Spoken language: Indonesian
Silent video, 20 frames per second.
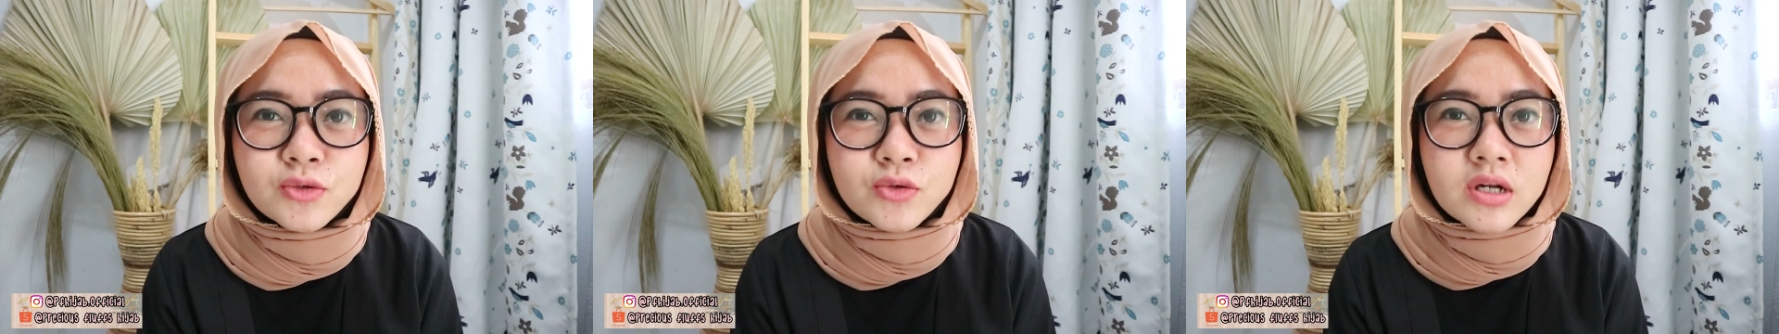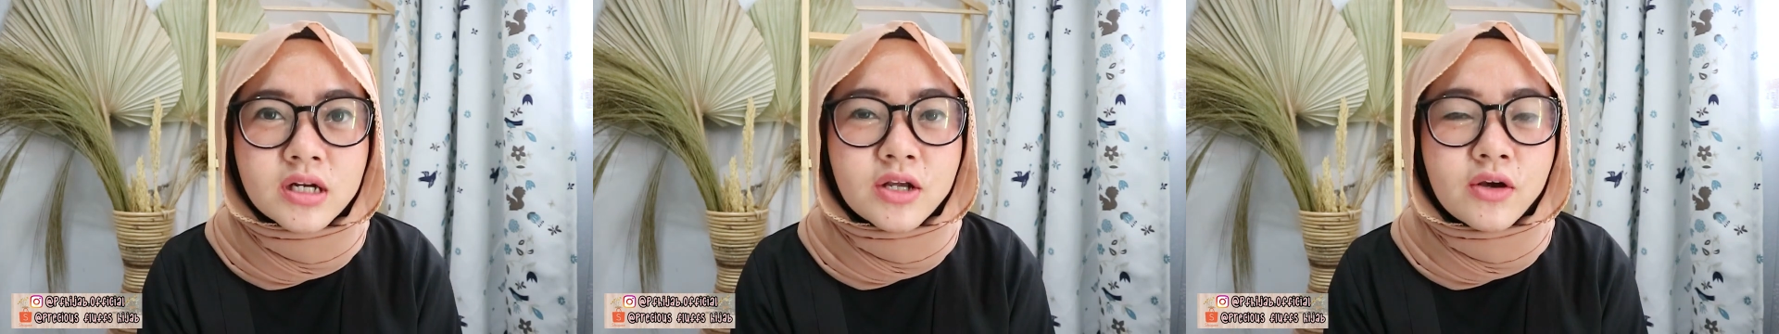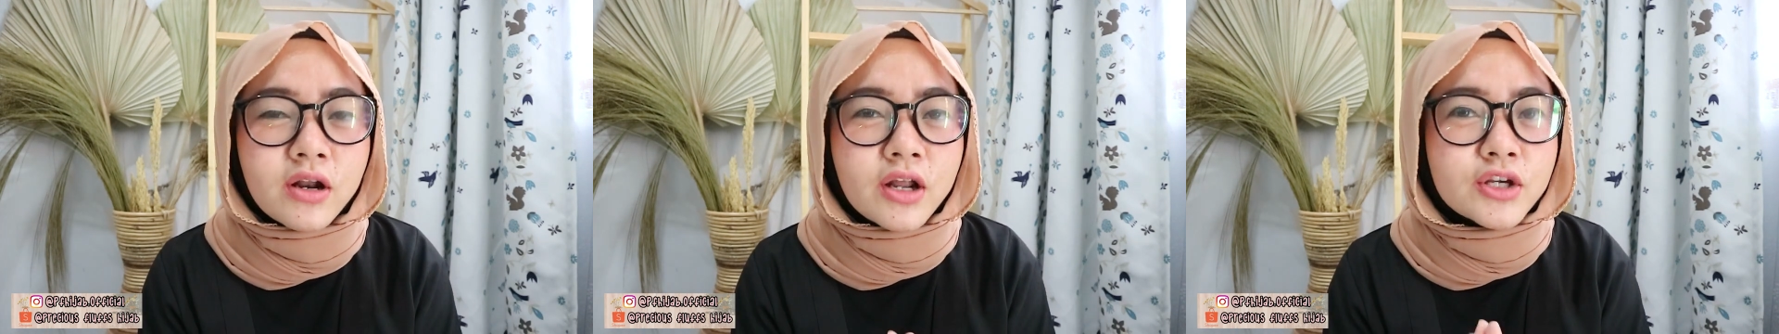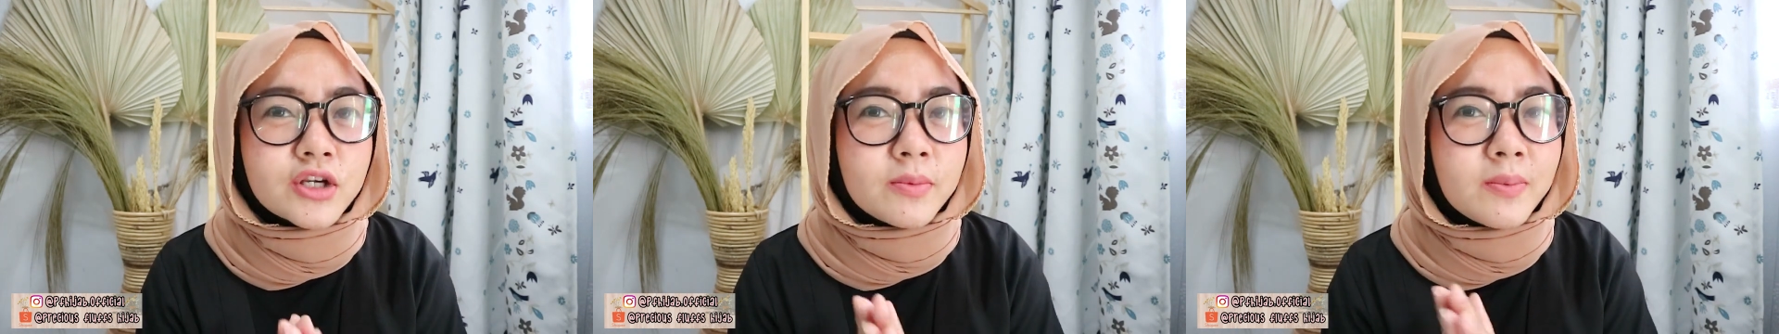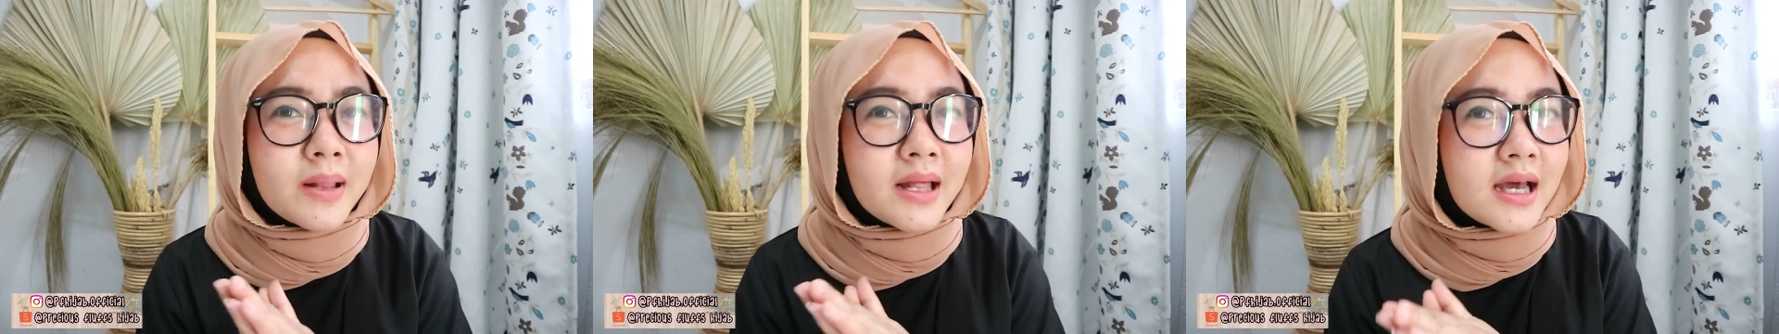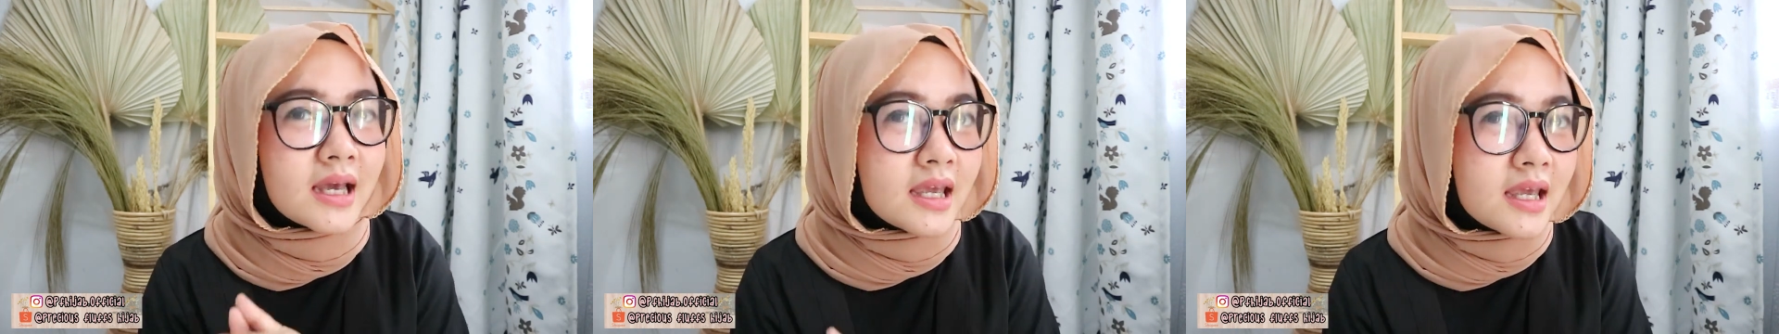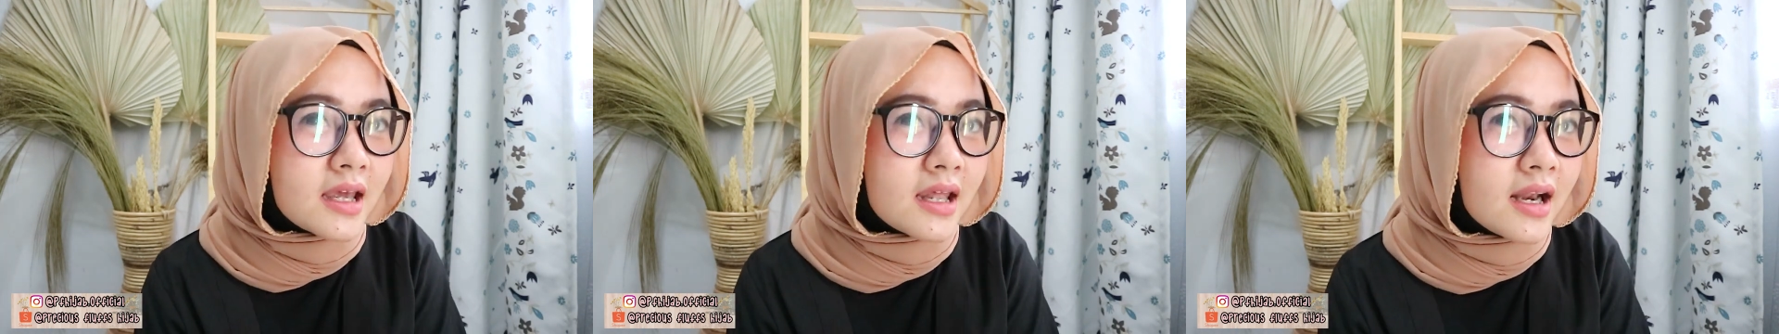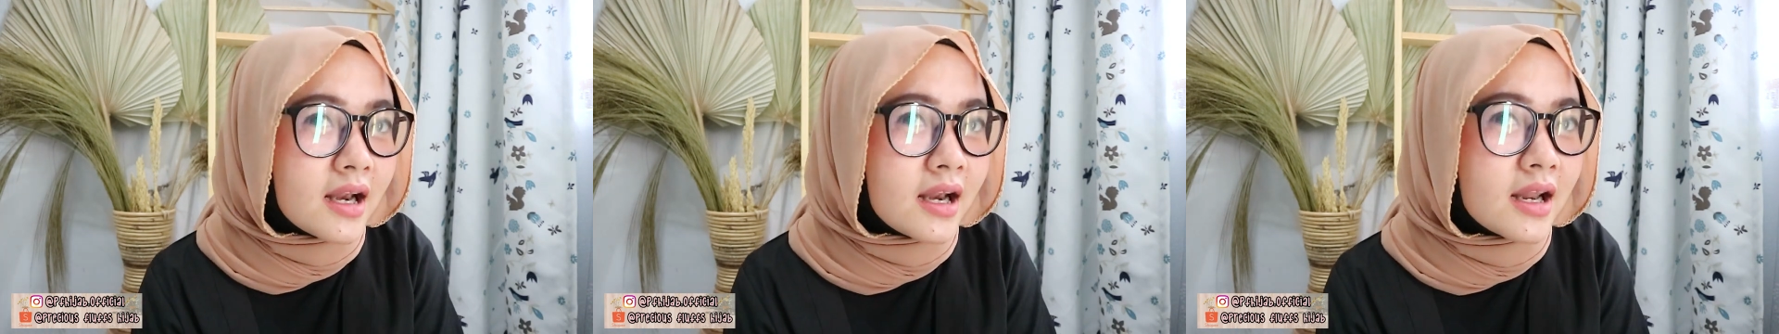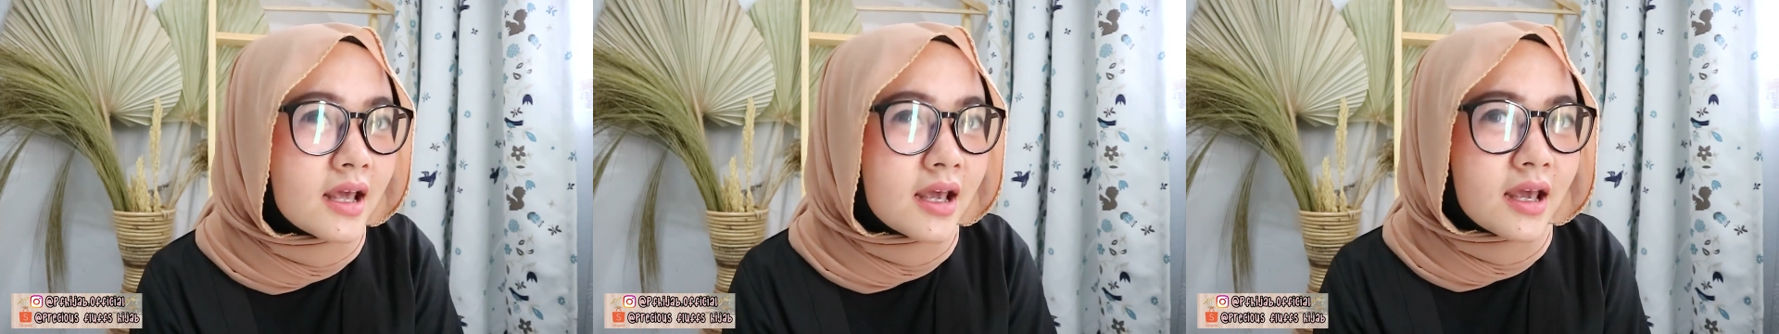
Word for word: dijual di online shop lain